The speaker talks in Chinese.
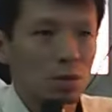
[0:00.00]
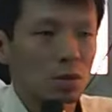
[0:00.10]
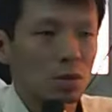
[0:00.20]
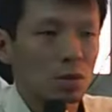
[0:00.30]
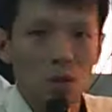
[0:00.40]

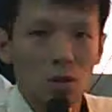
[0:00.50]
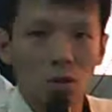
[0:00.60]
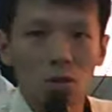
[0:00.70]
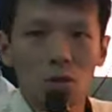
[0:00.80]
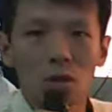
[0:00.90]
这个或
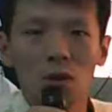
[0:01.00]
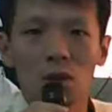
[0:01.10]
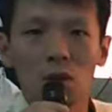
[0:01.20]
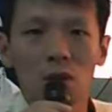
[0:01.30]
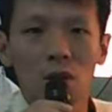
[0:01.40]
多或少
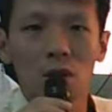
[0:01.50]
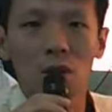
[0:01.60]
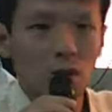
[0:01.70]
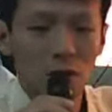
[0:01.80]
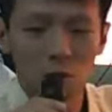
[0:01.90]
有点
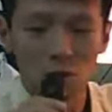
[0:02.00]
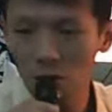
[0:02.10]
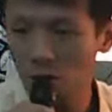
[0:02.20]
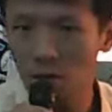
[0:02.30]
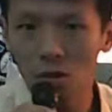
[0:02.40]
这个
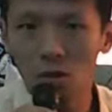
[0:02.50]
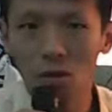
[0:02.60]
这个